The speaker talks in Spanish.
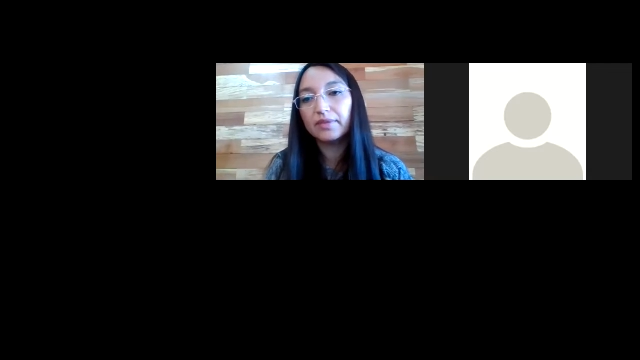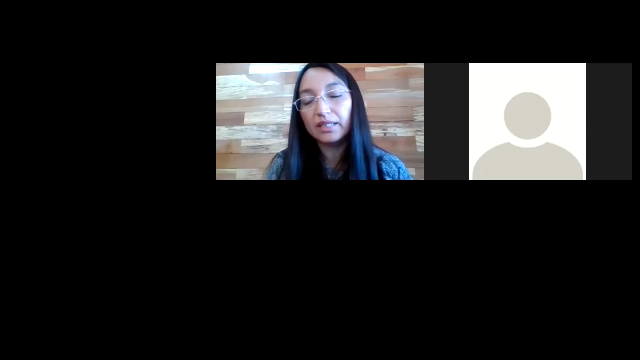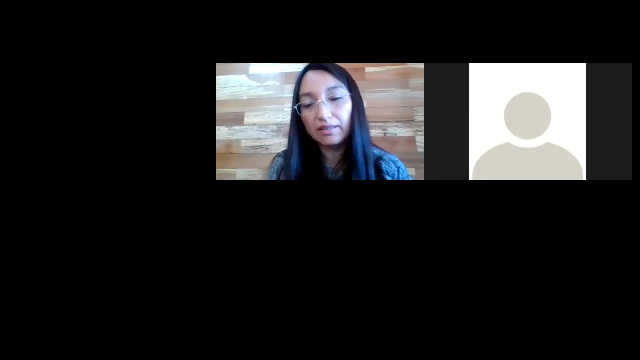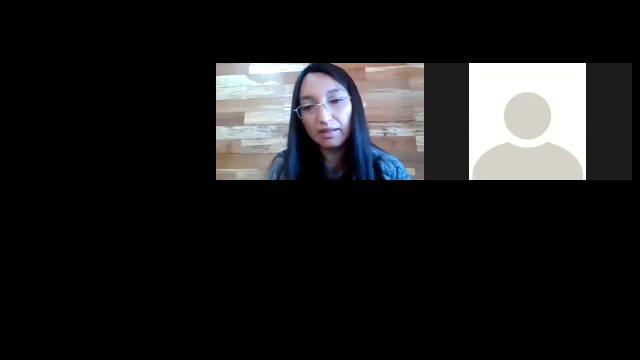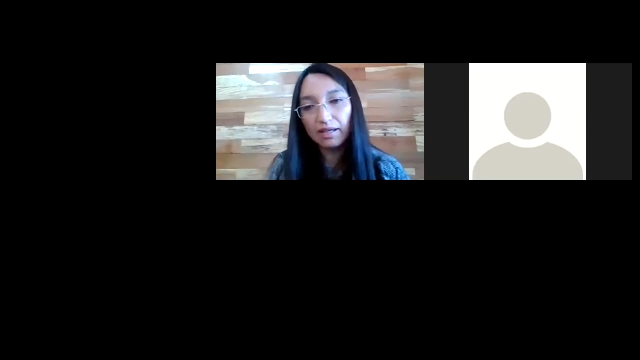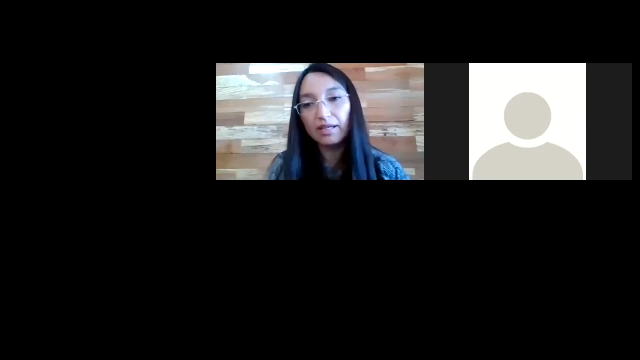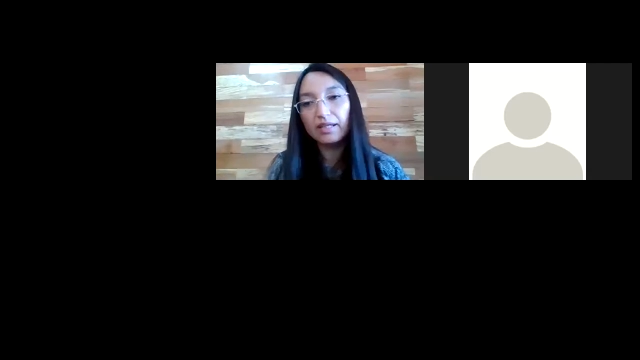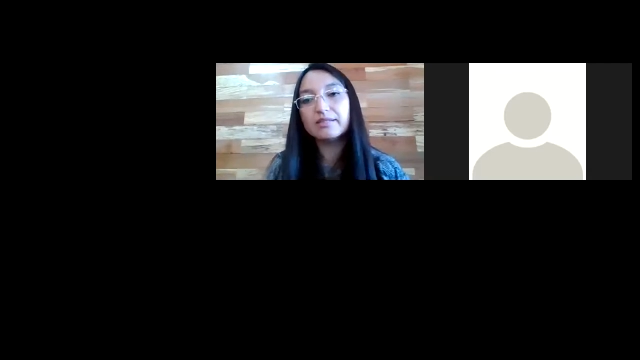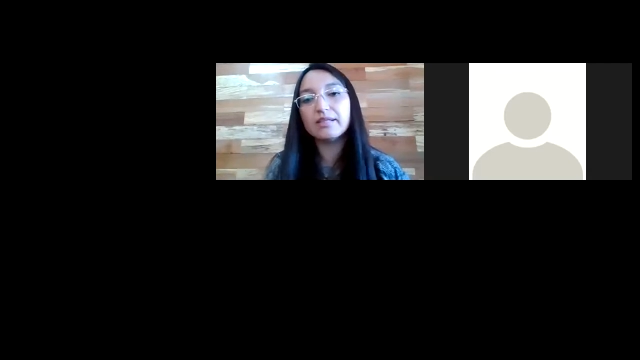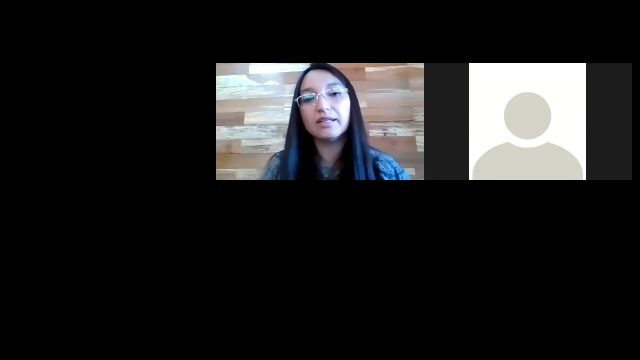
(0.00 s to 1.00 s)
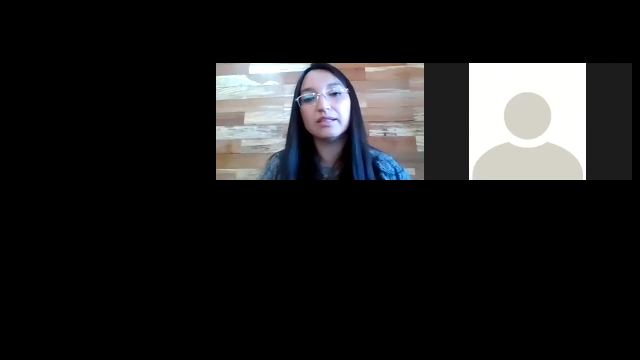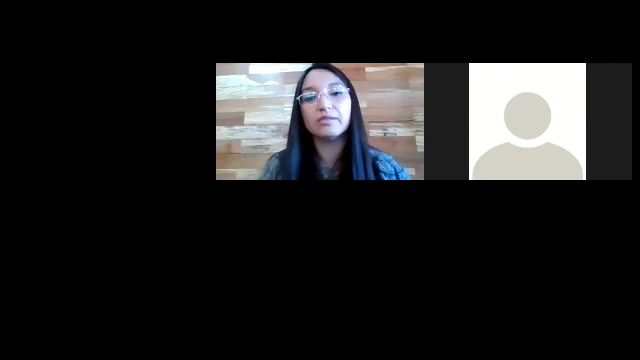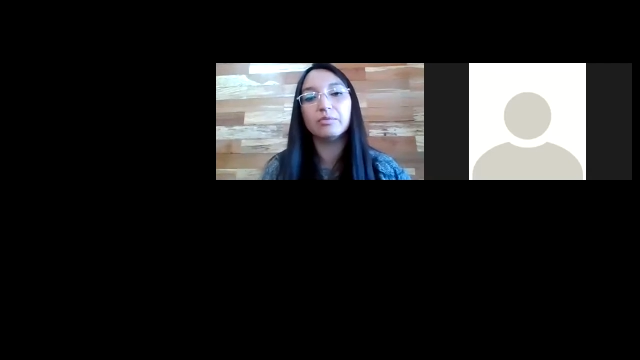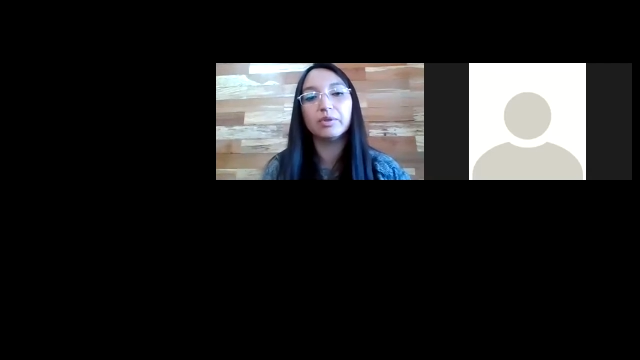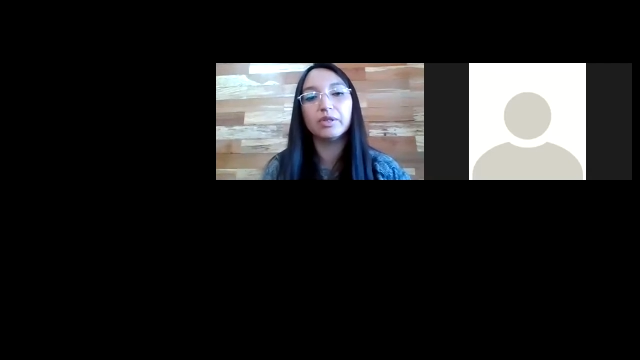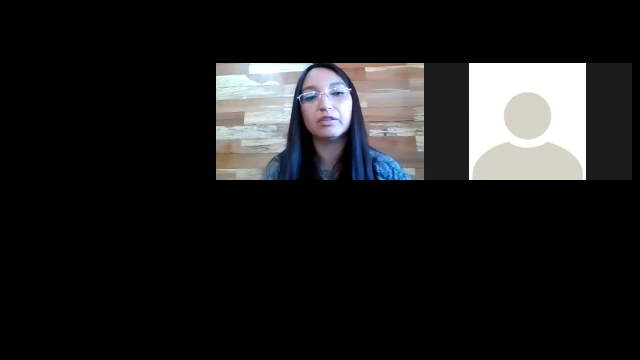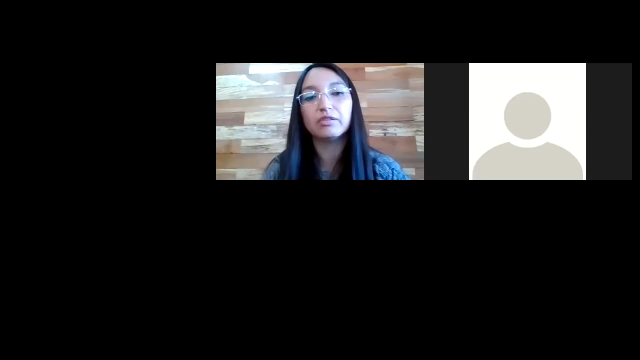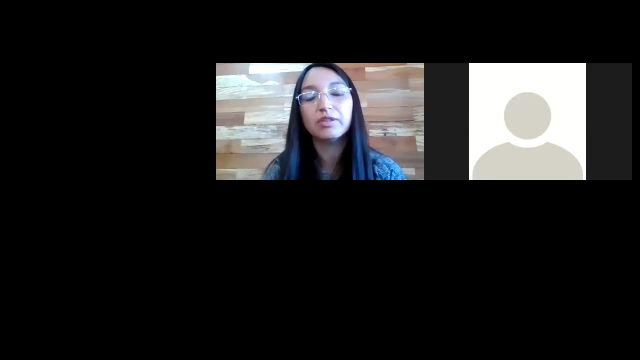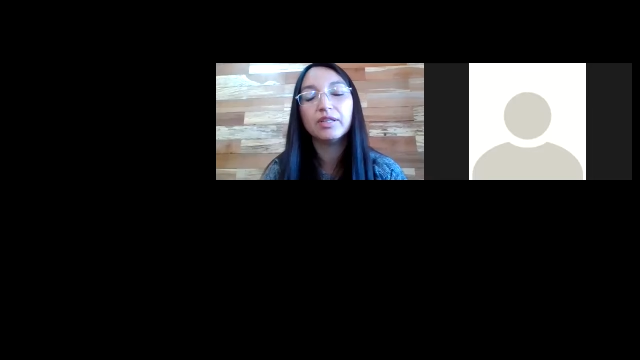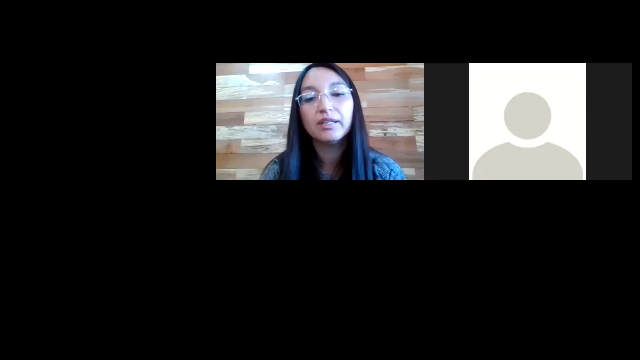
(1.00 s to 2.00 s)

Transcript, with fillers: Ok. Voy a analizar eso un poquito.